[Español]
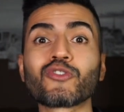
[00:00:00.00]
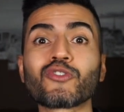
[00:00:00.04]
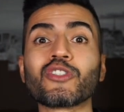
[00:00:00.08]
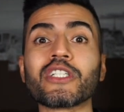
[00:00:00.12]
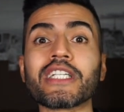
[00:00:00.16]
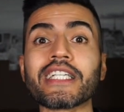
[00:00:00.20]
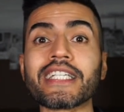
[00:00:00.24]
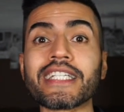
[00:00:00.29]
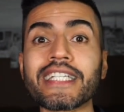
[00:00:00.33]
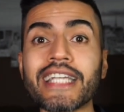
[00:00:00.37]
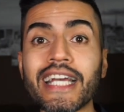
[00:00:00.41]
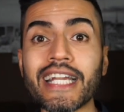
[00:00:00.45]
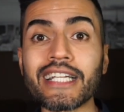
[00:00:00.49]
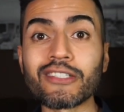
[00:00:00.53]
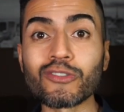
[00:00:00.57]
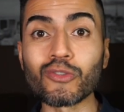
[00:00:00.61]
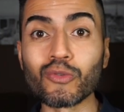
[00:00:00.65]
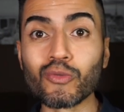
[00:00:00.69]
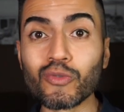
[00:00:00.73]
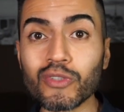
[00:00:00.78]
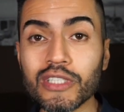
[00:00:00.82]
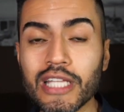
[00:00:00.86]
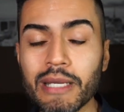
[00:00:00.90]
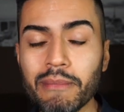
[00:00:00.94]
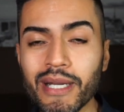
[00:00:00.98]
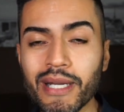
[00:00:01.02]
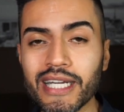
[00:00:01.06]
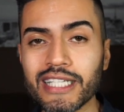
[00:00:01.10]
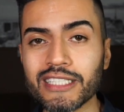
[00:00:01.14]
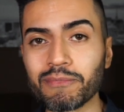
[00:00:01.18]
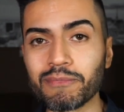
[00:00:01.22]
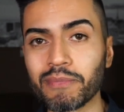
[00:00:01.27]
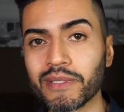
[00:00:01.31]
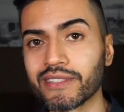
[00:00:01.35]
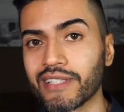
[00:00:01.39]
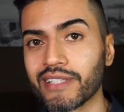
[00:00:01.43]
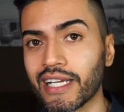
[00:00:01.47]
Si quieres un tema en
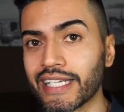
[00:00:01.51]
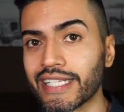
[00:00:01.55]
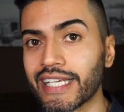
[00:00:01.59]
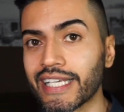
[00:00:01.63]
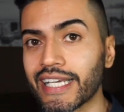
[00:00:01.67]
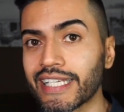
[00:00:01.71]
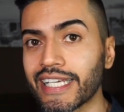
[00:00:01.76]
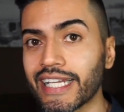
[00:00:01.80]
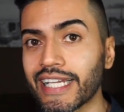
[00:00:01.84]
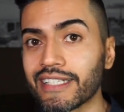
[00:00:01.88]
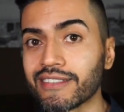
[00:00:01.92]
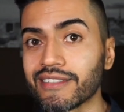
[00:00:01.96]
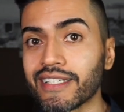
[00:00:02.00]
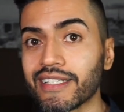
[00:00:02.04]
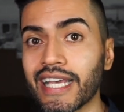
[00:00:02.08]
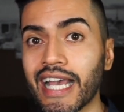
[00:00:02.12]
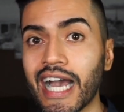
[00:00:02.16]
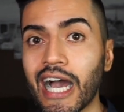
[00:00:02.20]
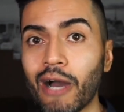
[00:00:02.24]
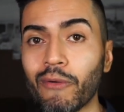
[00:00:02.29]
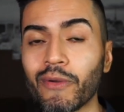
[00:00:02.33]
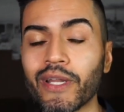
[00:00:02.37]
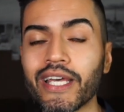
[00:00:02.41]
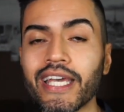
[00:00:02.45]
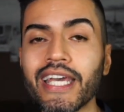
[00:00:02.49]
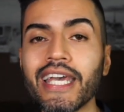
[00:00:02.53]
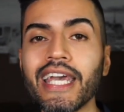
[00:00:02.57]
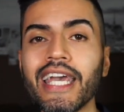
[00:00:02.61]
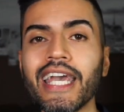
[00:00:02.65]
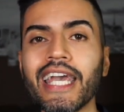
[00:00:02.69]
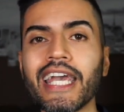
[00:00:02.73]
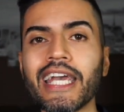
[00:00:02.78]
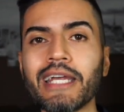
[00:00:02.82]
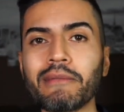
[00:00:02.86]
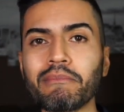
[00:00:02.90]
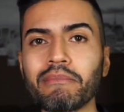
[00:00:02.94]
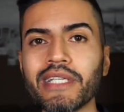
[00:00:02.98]
especial que quieres que hable
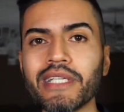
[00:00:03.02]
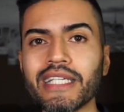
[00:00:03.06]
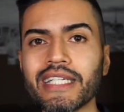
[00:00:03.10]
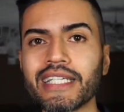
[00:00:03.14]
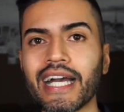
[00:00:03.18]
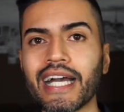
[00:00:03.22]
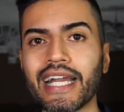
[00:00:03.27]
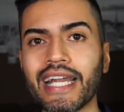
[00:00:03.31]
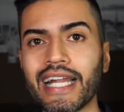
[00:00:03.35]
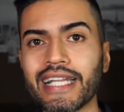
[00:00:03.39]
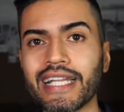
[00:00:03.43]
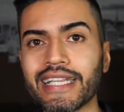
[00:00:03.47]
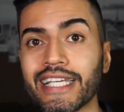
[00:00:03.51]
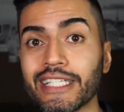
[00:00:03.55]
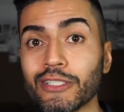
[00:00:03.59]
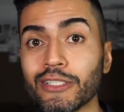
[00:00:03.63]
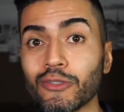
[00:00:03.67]
en mi canal de